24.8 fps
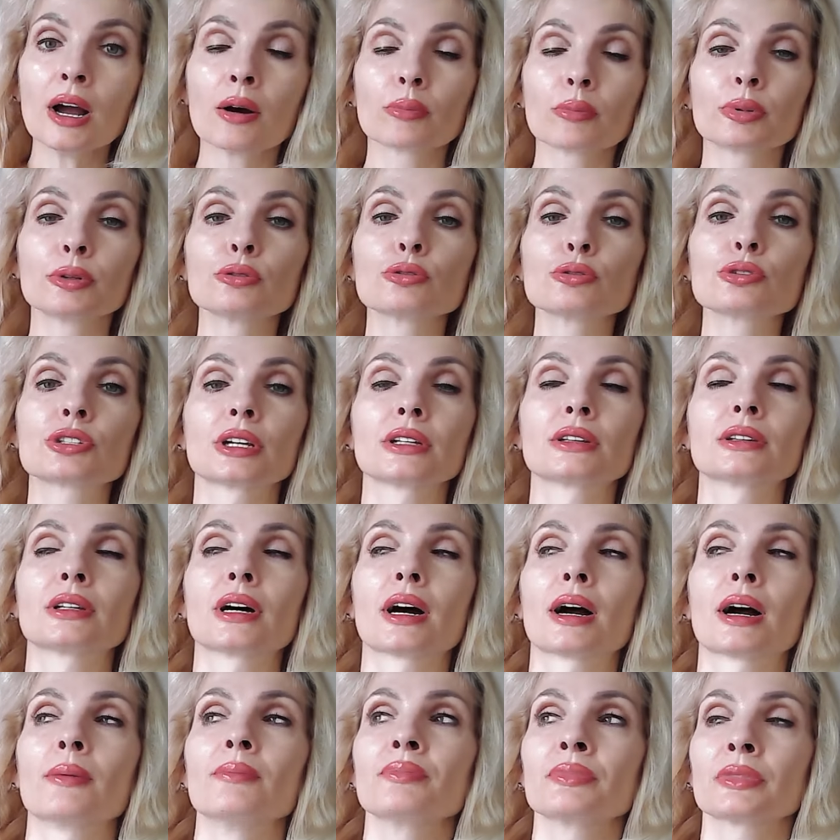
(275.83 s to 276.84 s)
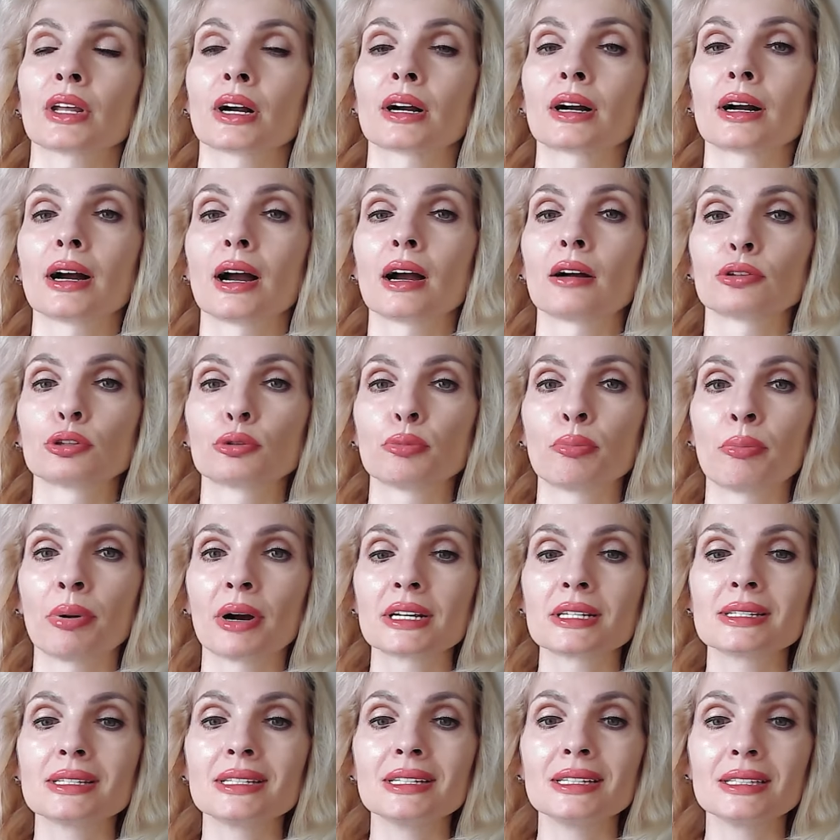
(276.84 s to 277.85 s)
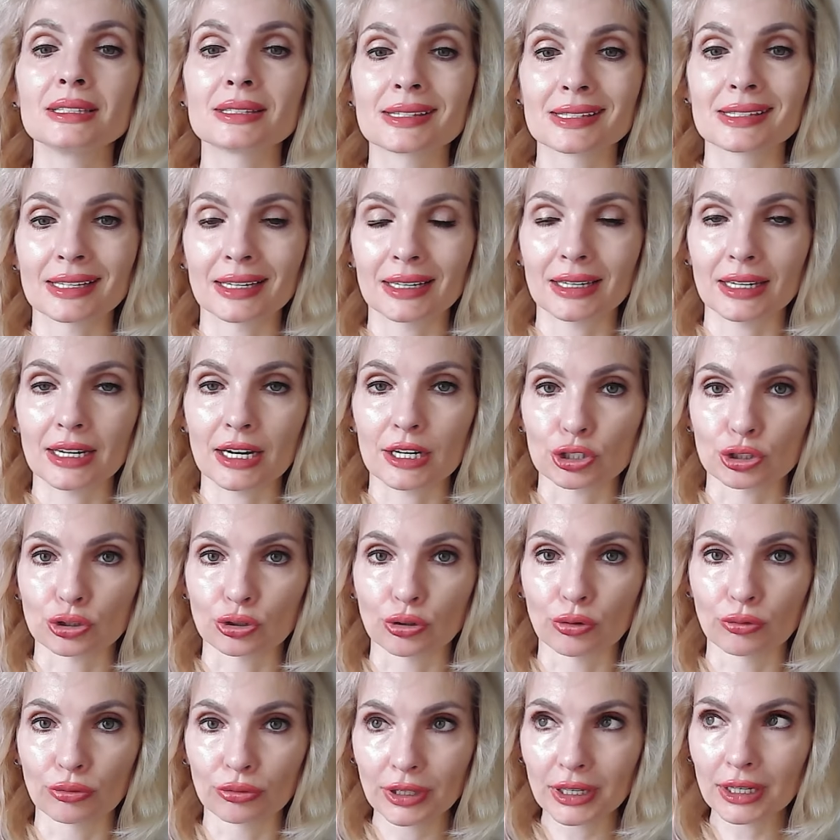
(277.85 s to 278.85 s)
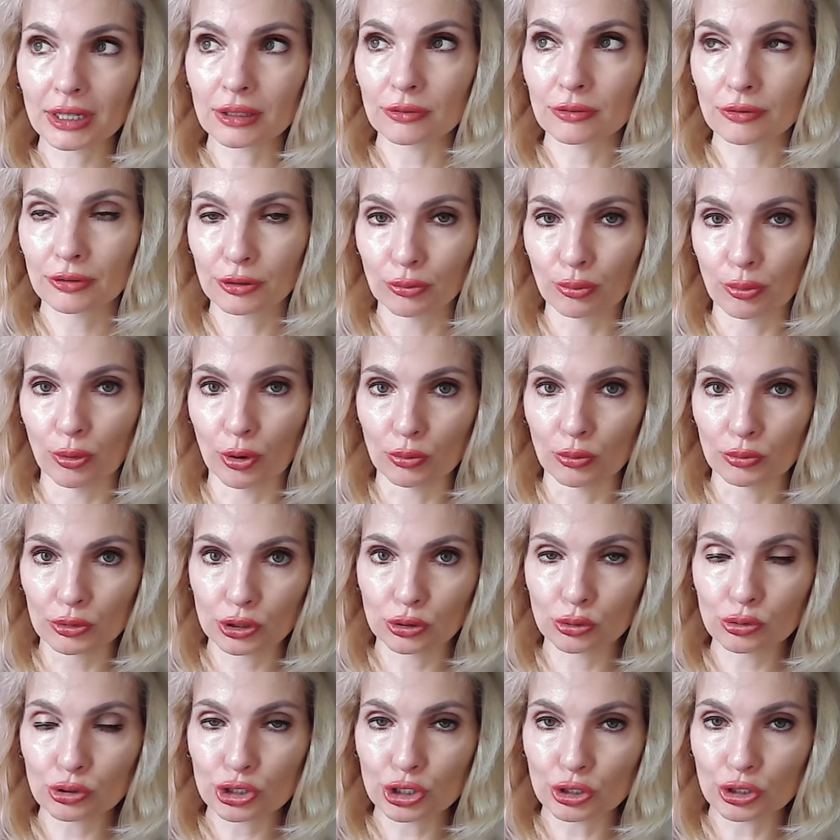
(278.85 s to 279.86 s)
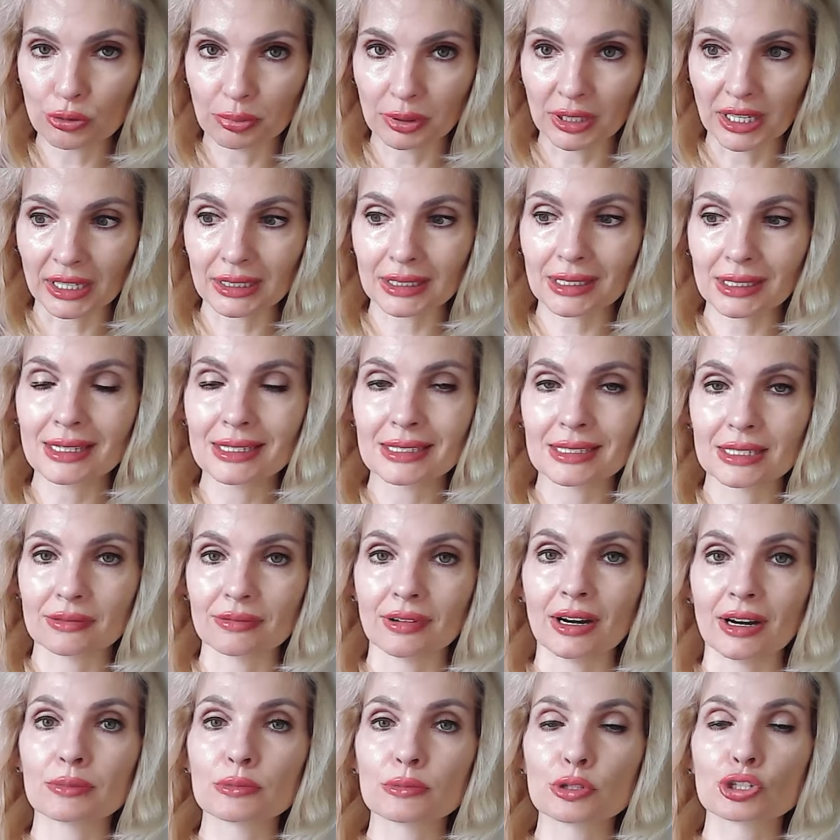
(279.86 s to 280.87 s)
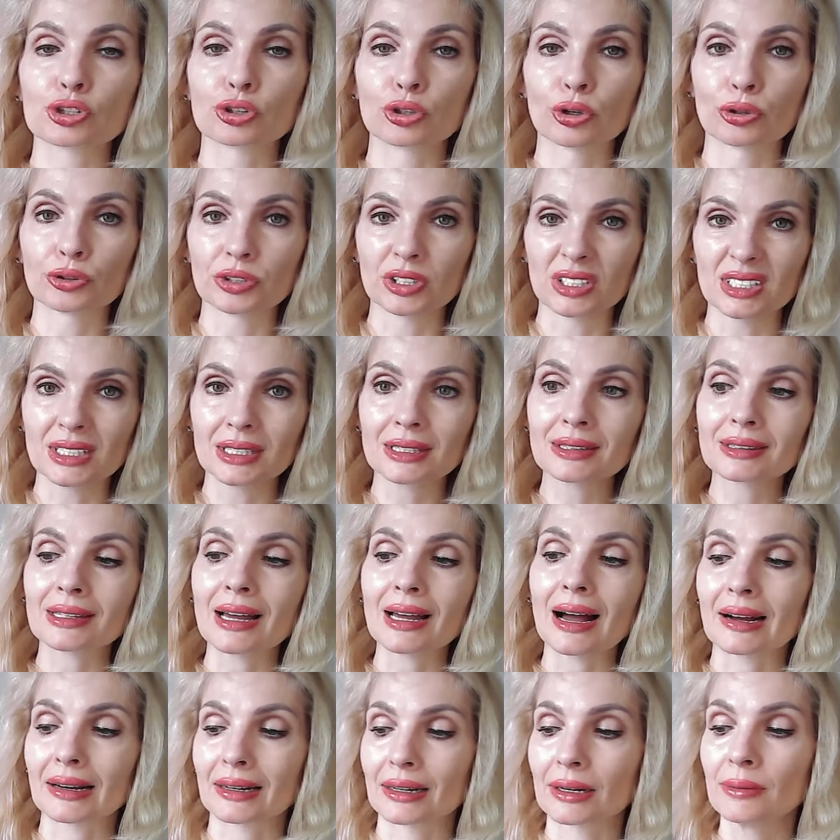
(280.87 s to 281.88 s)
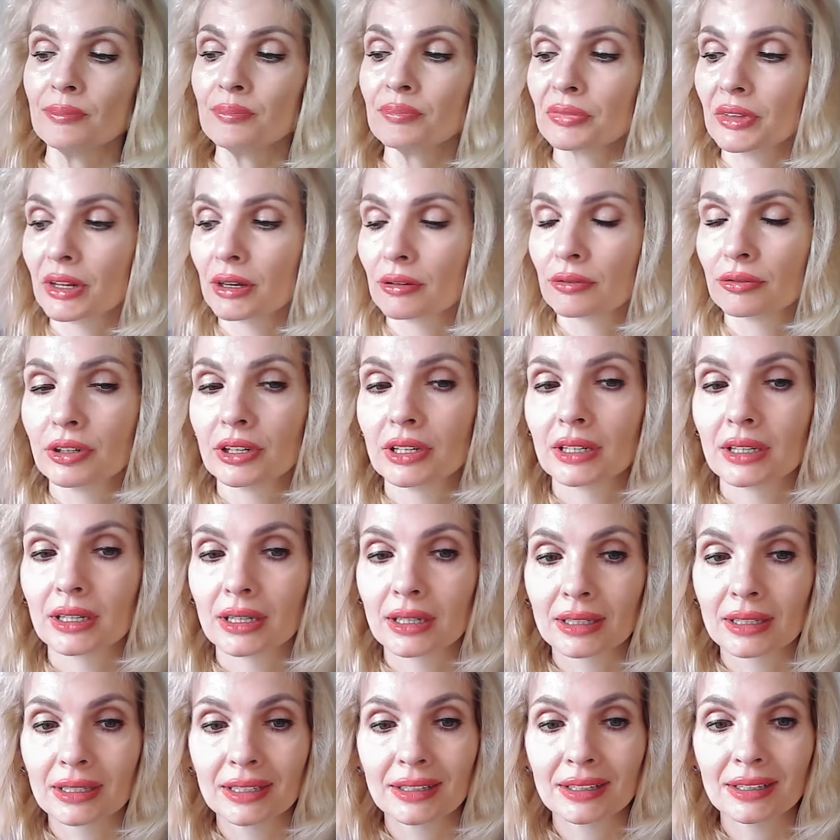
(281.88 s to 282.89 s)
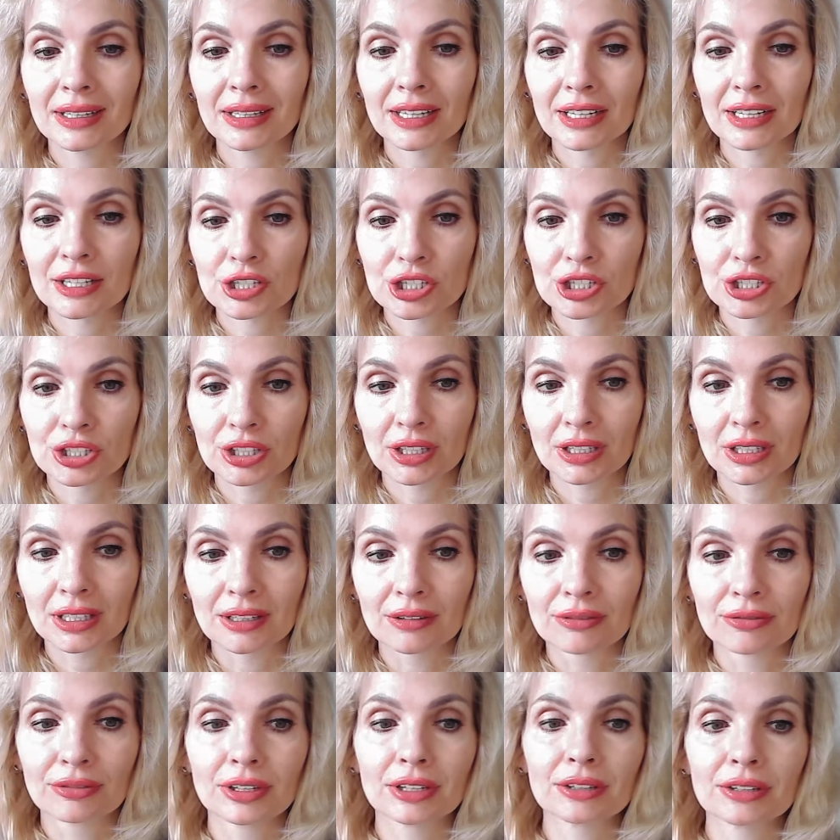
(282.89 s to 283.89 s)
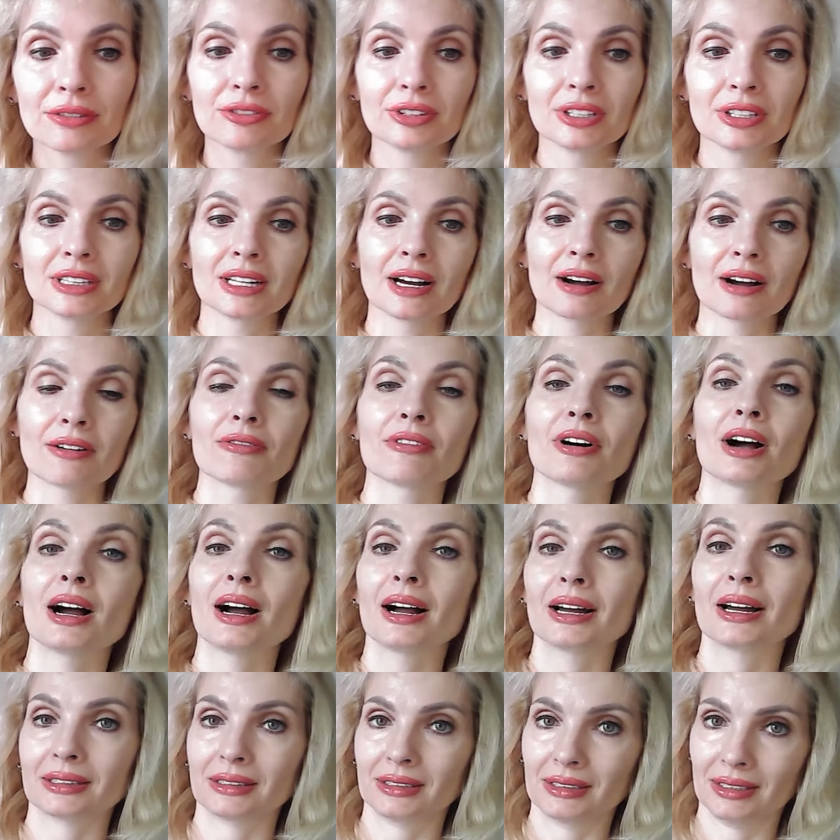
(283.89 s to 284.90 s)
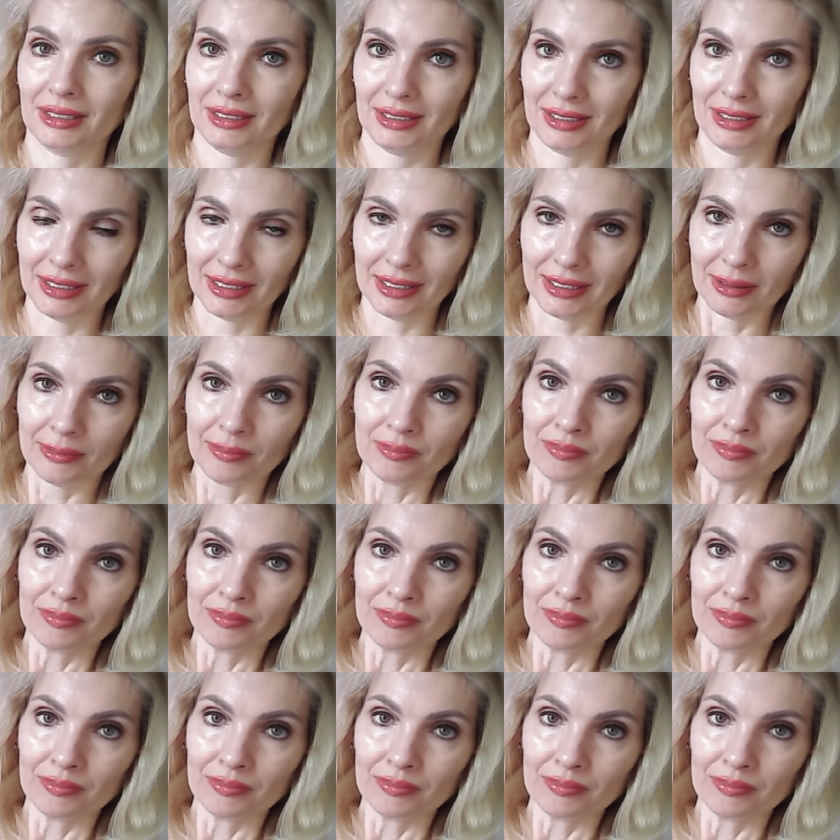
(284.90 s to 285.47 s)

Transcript: Плюс это такая вот позиция, что вы в любом случае плохие, с вами что-то не так. Вы грешники, вы виноватые.